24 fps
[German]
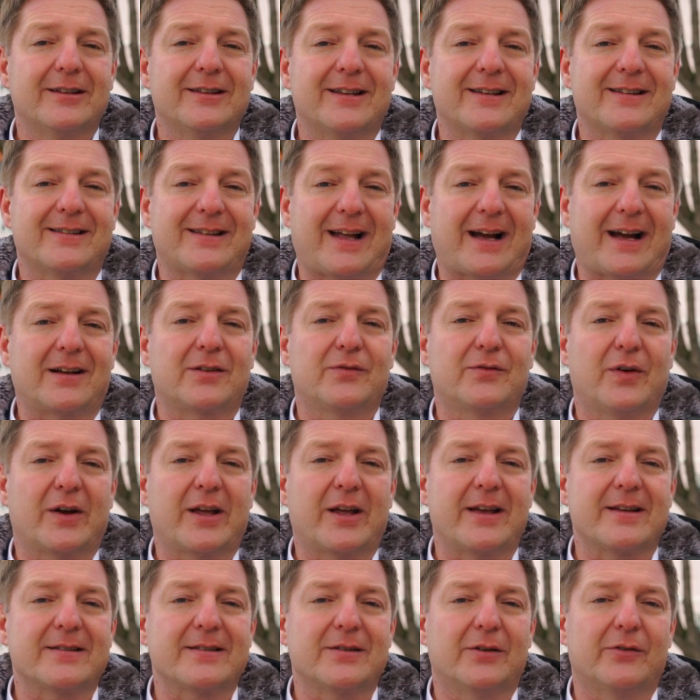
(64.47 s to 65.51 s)
des
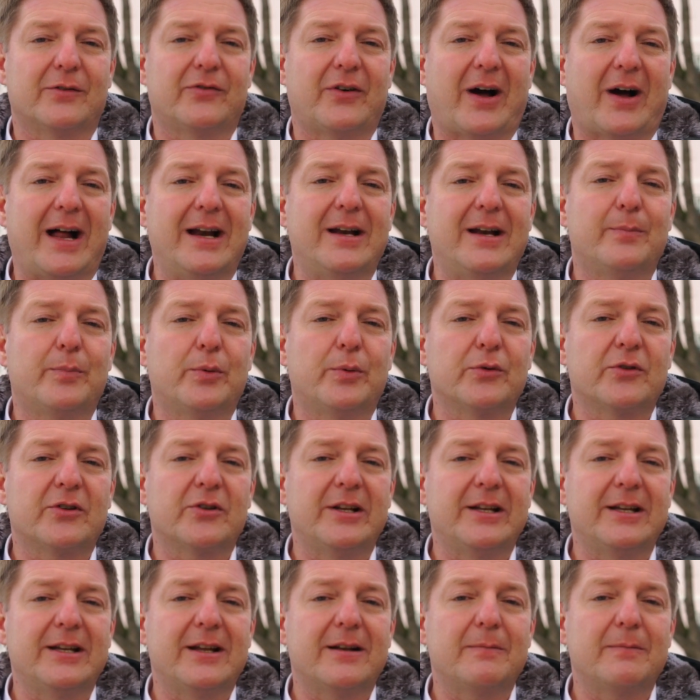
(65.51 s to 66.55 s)
Taktverkehrs auf alle
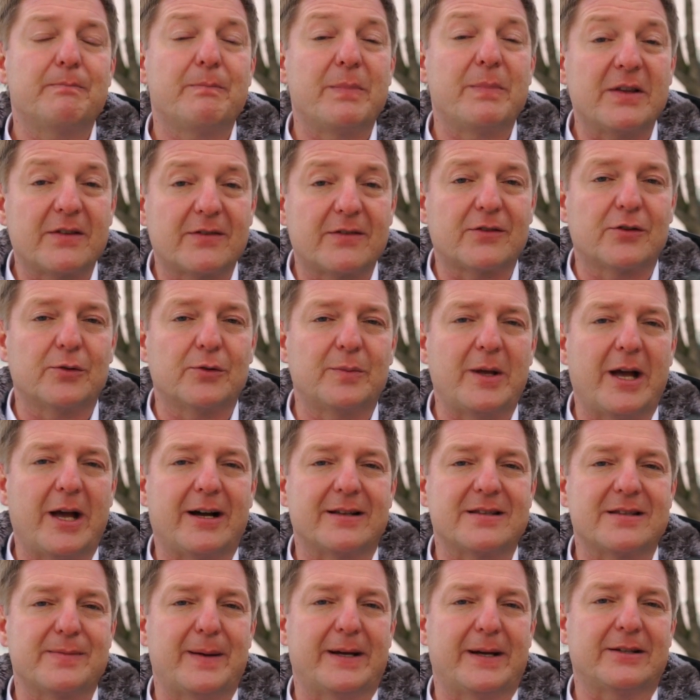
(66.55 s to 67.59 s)
Buslinien bis zum
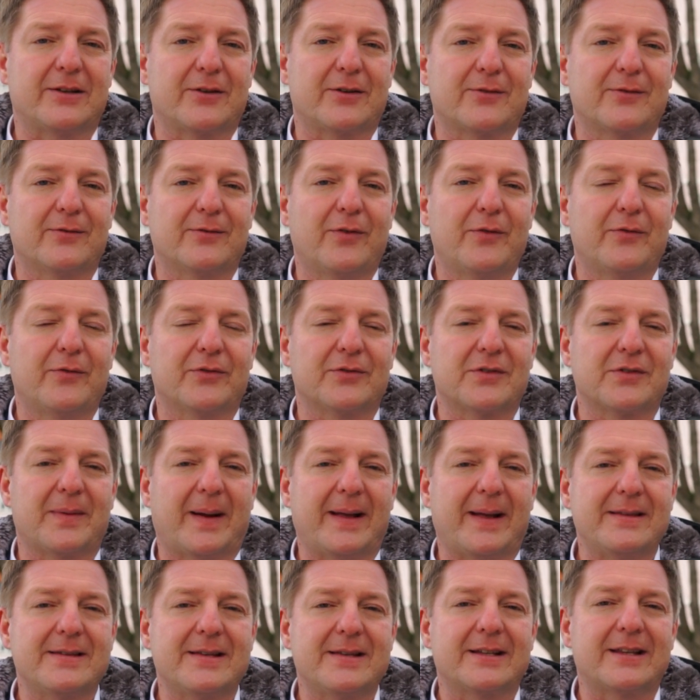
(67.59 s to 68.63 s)
Jahr
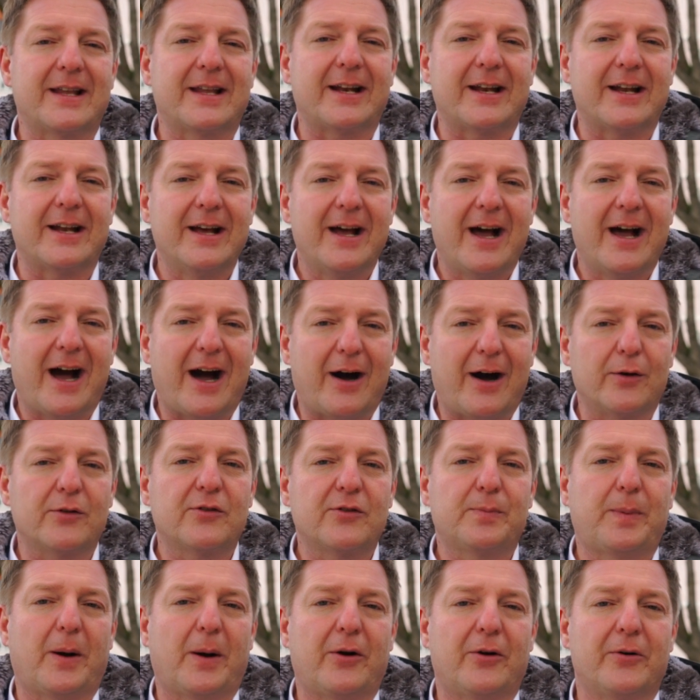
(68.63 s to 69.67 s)
2025, den
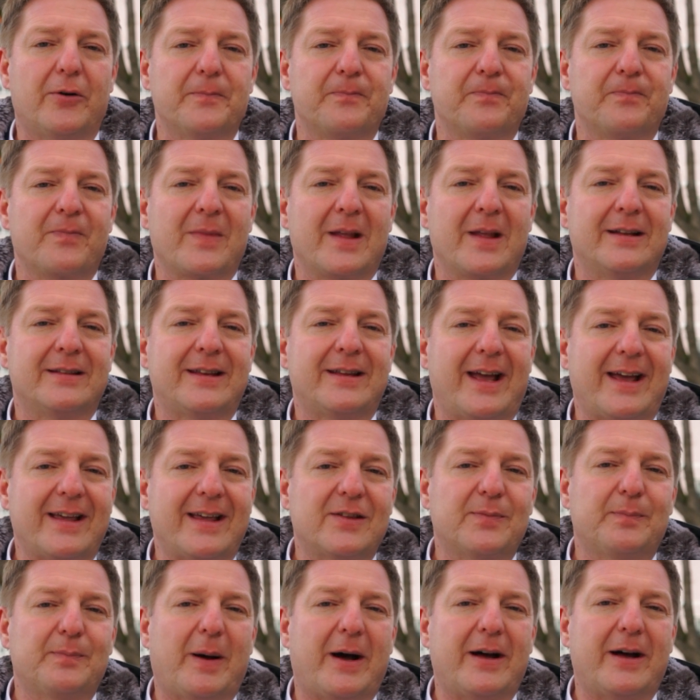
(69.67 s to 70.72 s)
Ausbau der
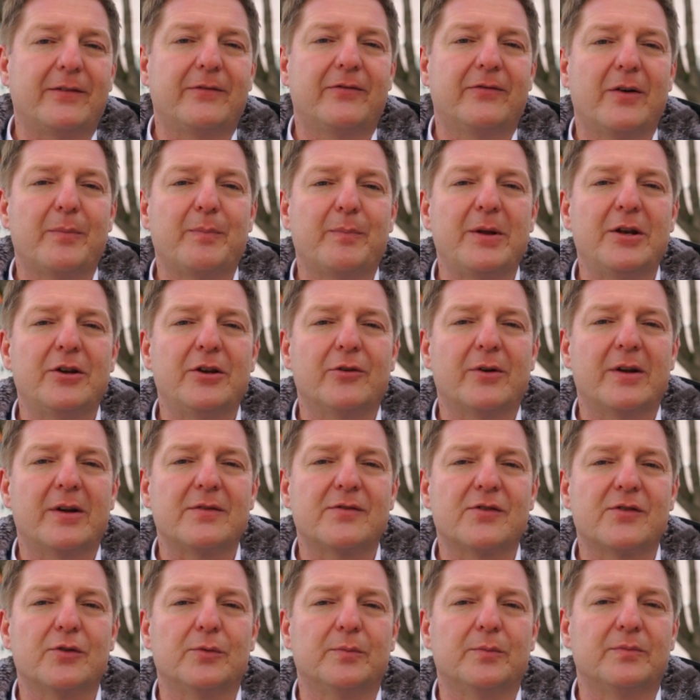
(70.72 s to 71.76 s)

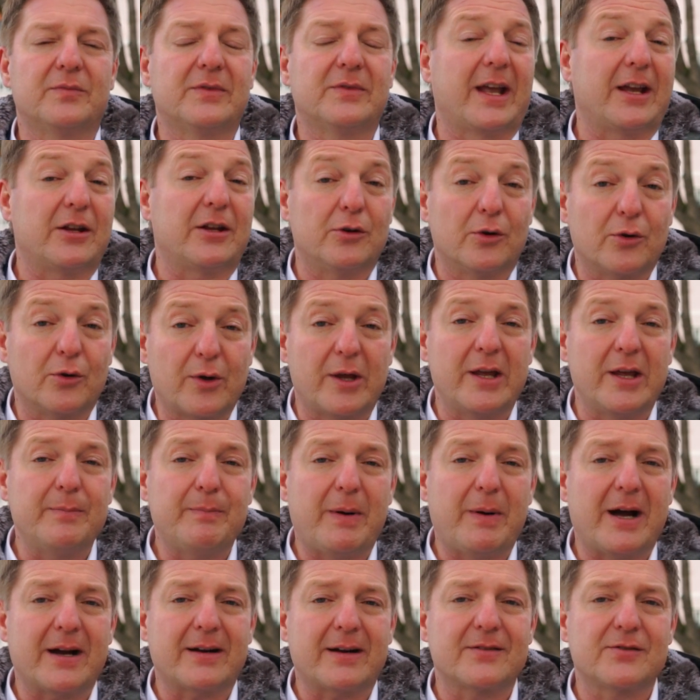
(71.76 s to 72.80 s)
S-Bahn-Verbindungen zum
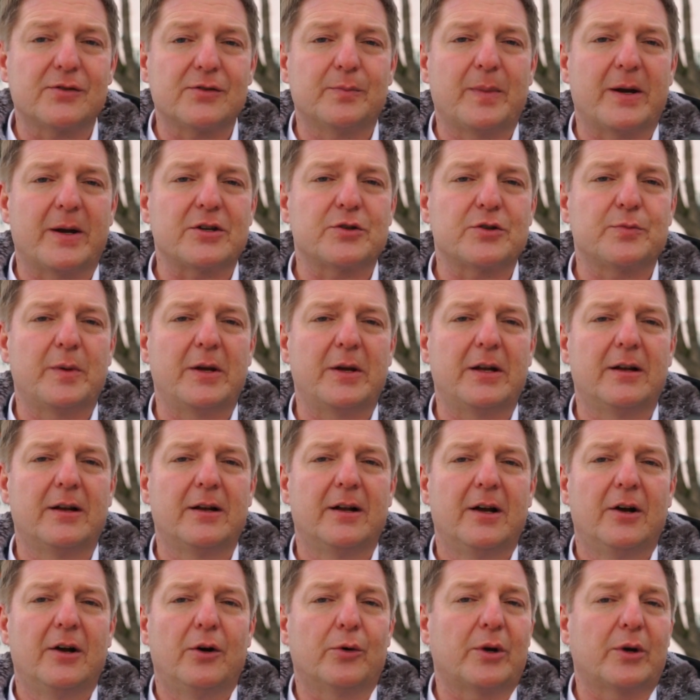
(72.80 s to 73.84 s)
Technologiepark zum Beispiel
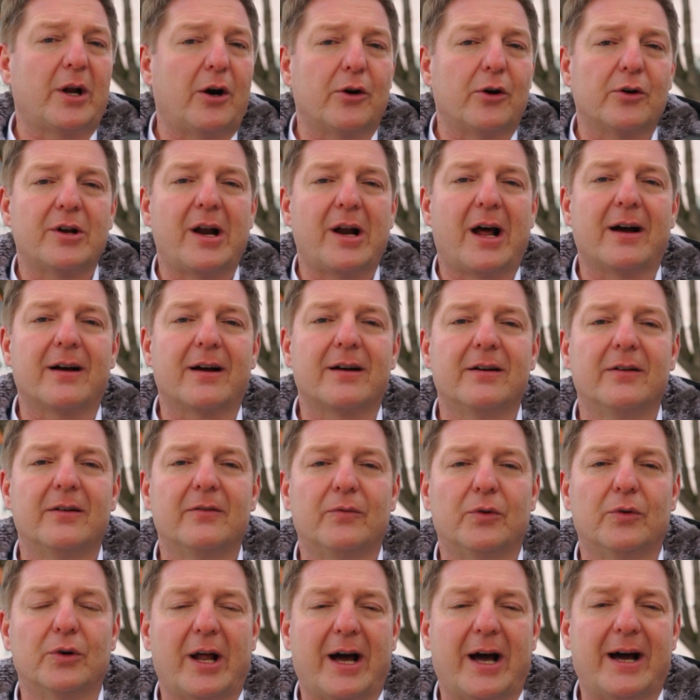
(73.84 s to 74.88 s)
oder auch nach
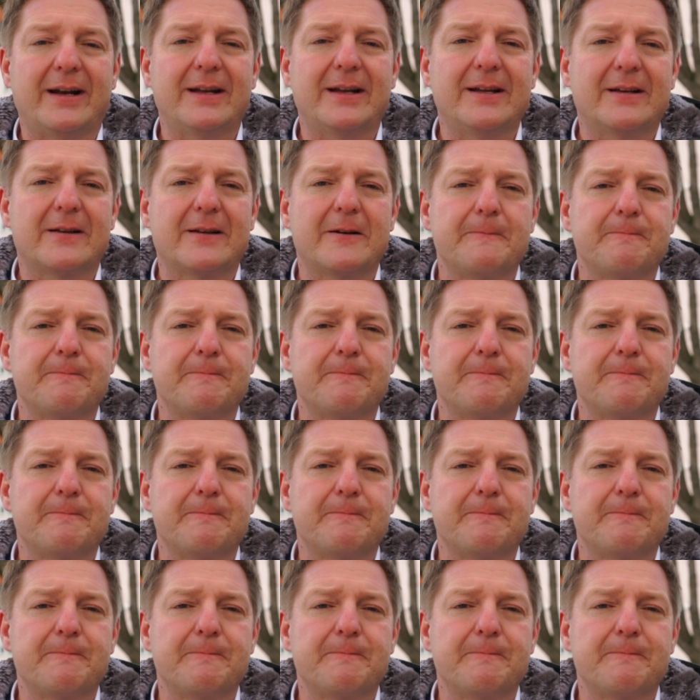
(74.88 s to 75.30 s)
Volanik.